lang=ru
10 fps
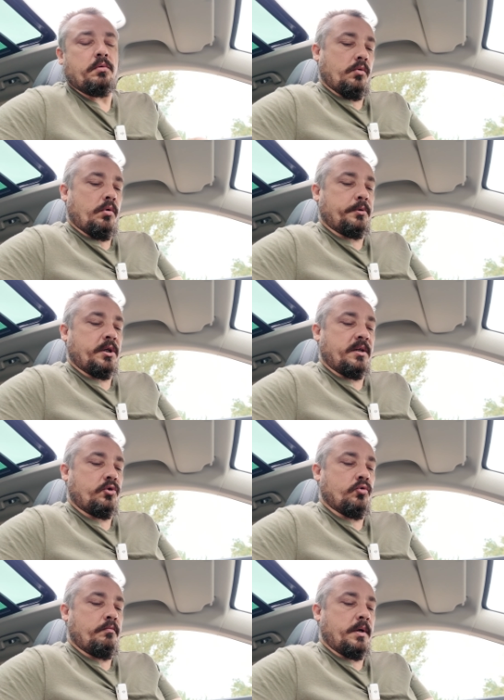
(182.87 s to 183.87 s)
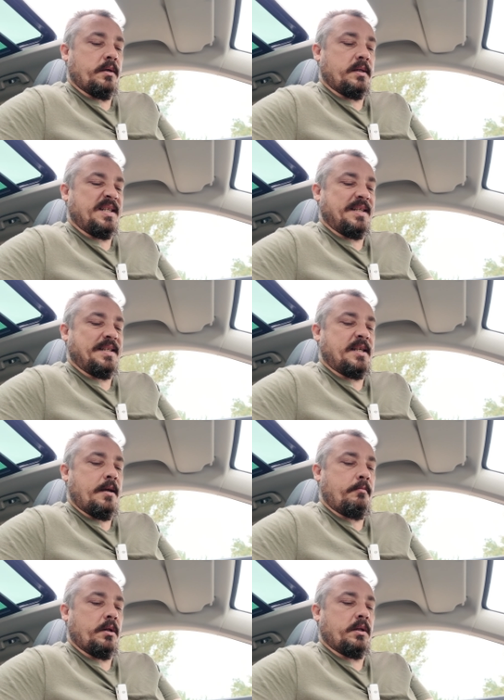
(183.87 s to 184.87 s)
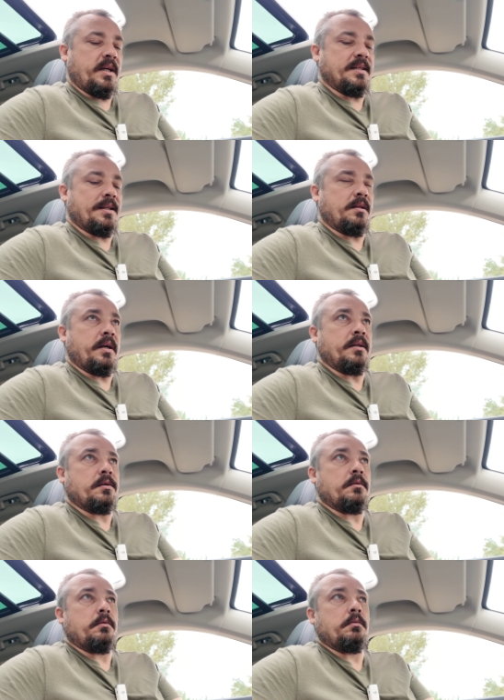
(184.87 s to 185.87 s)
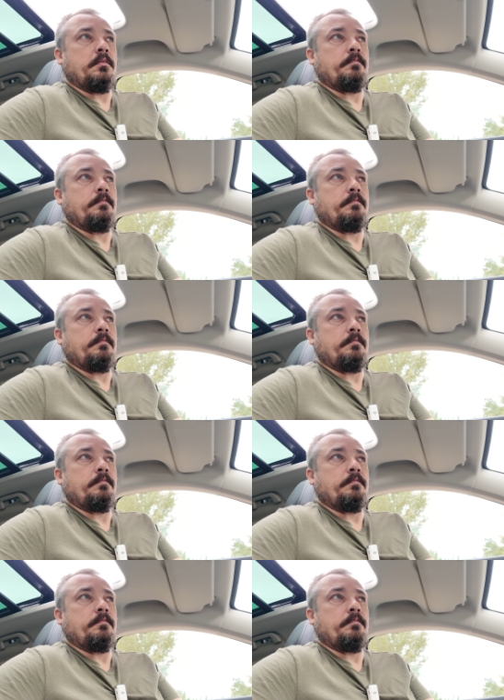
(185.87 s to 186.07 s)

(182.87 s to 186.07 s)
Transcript: Общая сумма 7330